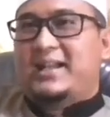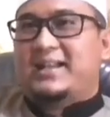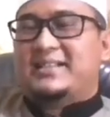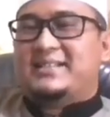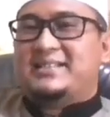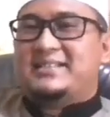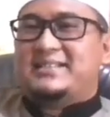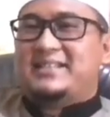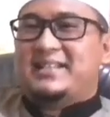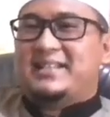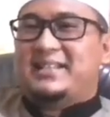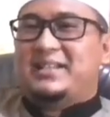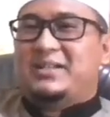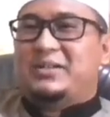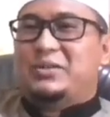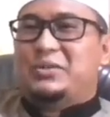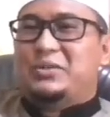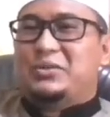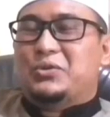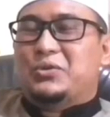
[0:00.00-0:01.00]
jelas.
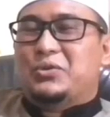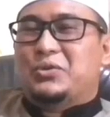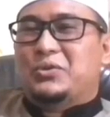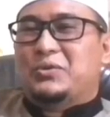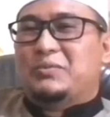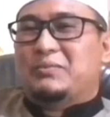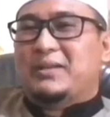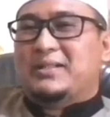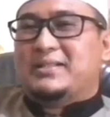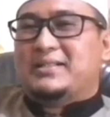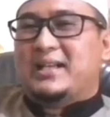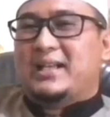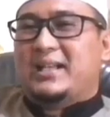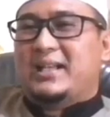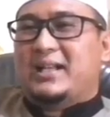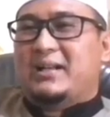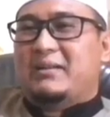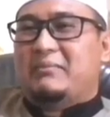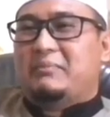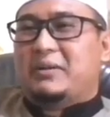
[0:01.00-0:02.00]
Jadi untuk
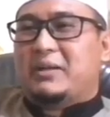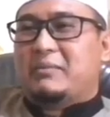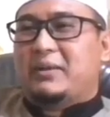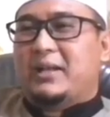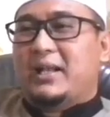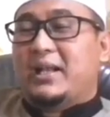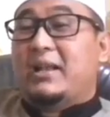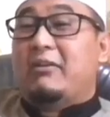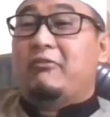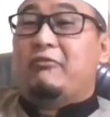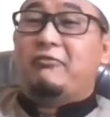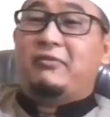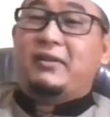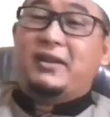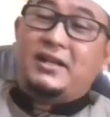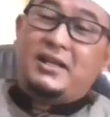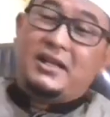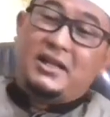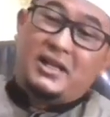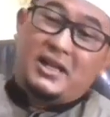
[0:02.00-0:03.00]
masalah perbedaan
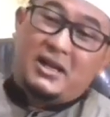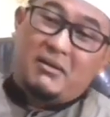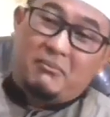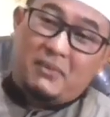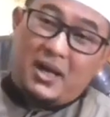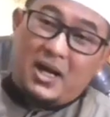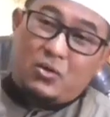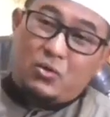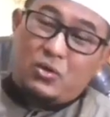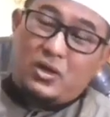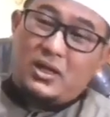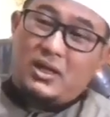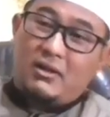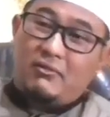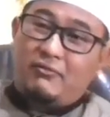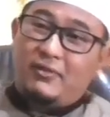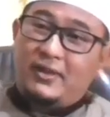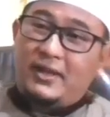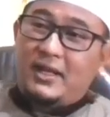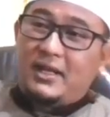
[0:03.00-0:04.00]
FPI yang baru dan
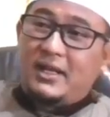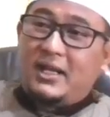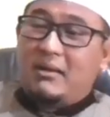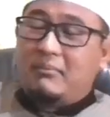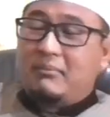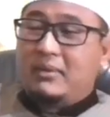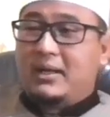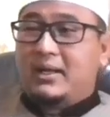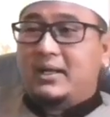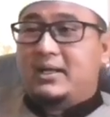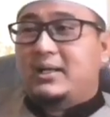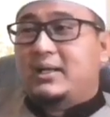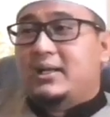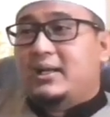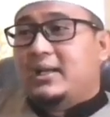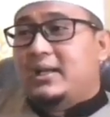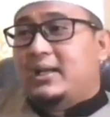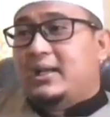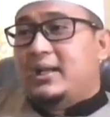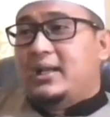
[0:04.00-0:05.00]
FPI yang lama,
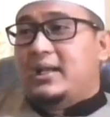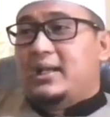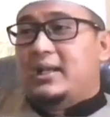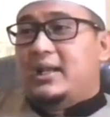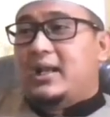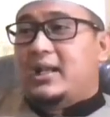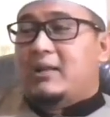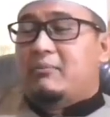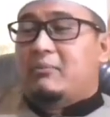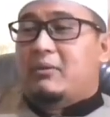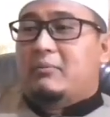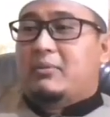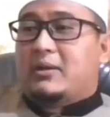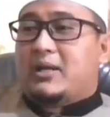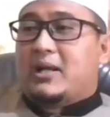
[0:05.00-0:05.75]
ini ada